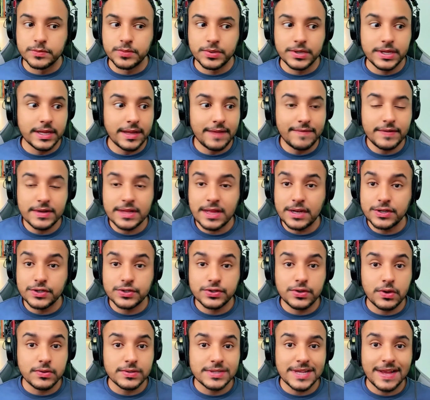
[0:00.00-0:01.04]
porque na verdade eu
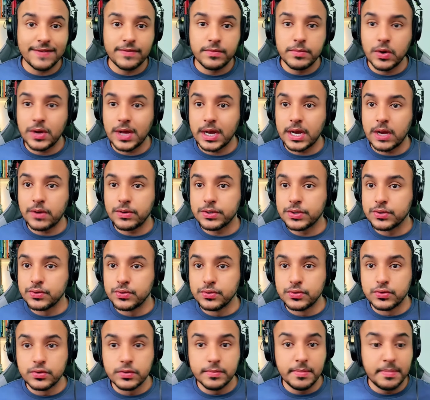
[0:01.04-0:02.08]
só usava o meu canal aqui do
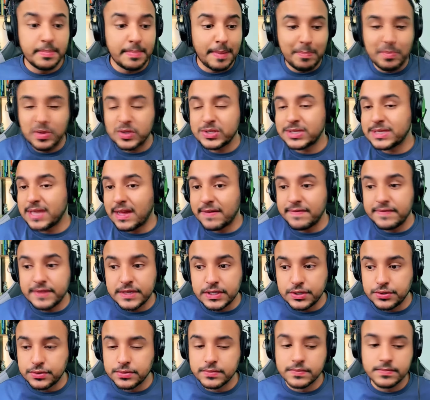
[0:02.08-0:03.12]
YouTube para postar
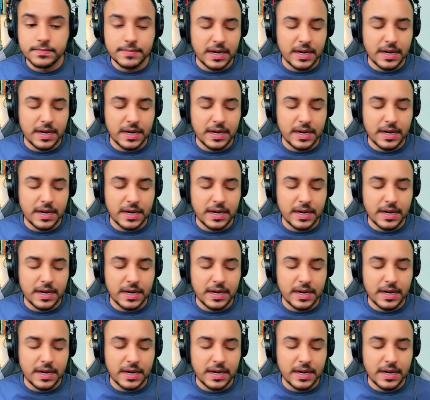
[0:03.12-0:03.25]
vídeo,